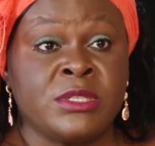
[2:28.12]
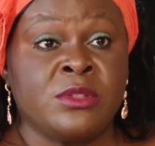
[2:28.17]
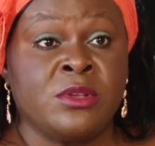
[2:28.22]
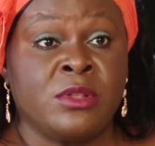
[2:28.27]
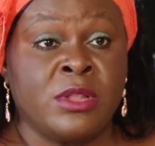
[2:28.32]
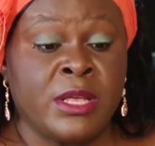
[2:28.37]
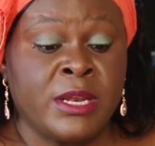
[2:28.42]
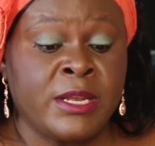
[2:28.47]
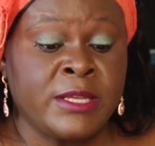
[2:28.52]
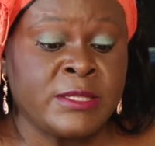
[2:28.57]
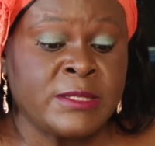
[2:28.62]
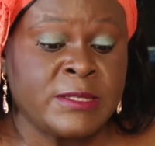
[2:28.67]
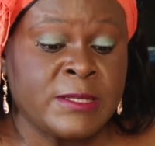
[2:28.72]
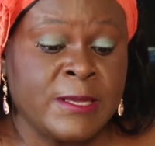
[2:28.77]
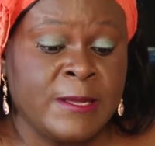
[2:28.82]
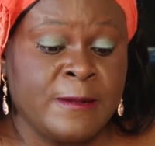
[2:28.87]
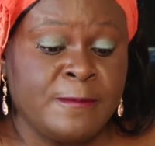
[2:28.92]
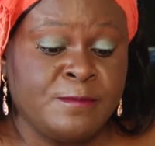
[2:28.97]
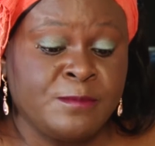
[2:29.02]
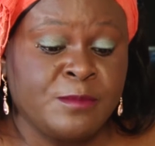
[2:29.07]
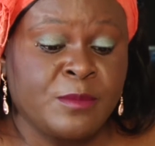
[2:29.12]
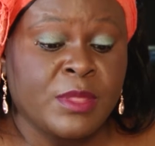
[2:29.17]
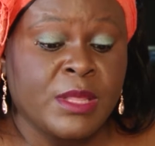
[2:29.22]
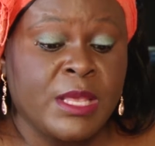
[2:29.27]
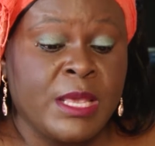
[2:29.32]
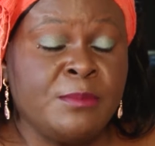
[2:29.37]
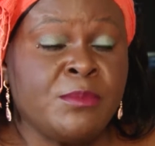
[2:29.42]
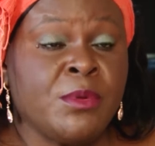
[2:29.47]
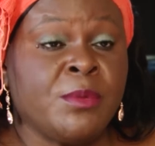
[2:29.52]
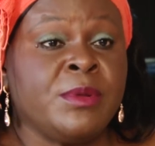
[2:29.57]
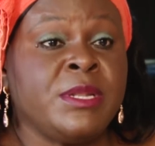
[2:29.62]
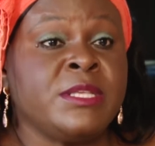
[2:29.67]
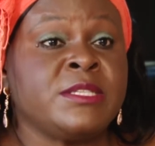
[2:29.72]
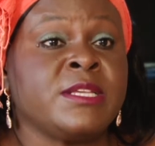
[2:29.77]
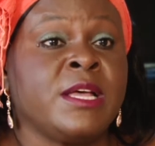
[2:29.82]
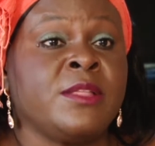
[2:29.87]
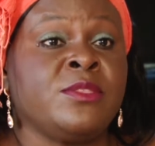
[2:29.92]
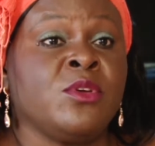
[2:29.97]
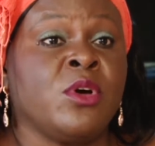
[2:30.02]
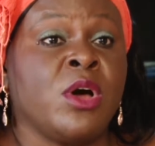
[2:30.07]
de dólares y
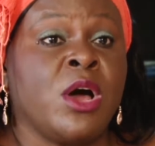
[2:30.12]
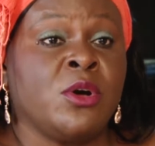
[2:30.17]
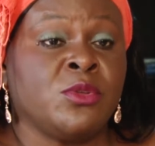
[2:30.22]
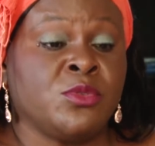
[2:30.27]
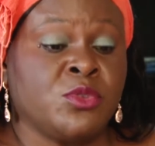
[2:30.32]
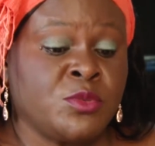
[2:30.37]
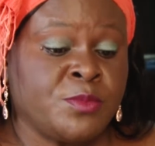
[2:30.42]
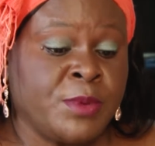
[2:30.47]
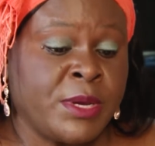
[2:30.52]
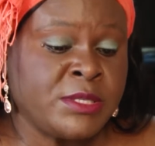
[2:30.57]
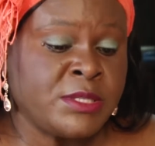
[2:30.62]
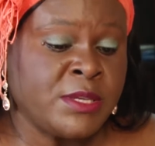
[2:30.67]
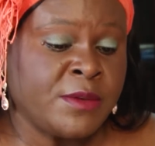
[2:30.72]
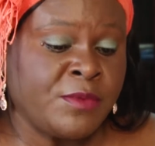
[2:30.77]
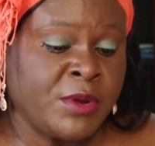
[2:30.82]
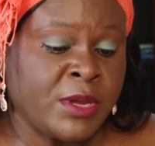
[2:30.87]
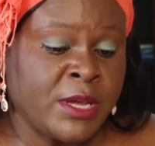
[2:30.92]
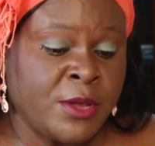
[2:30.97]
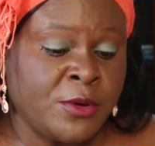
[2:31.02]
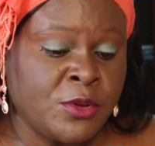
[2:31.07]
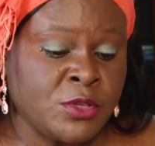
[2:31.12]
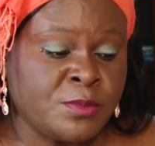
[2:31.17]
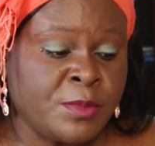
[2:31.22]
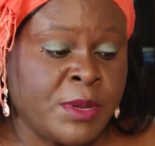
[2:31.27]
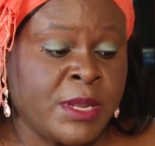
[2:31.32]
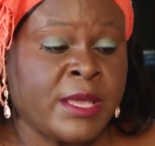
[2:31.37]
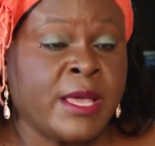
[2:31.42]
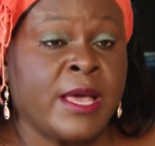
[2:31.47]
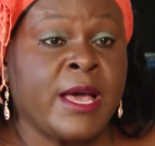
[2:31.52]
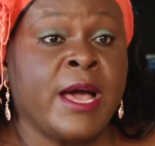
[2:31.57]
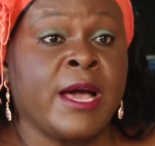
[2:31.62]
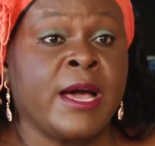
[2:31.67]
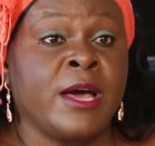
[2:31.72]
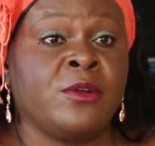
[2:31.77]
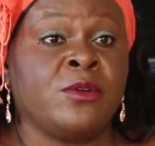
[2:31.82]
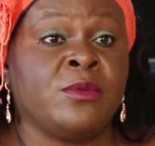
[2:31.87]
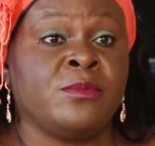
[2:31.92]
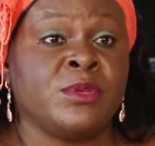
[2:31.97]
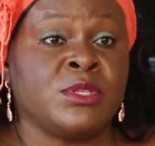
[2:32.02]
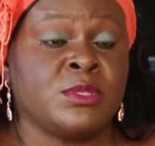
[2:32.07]
movilizando a otros países africanos para que
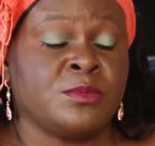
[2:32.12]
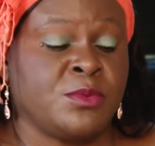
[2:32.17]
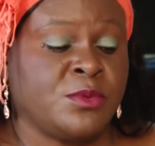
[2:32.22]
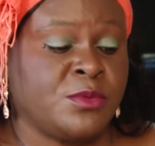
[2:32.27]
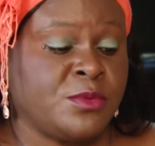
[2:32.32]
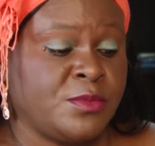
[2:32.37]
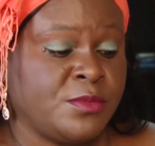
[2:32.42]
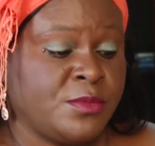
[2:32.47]
hagan lo mismo.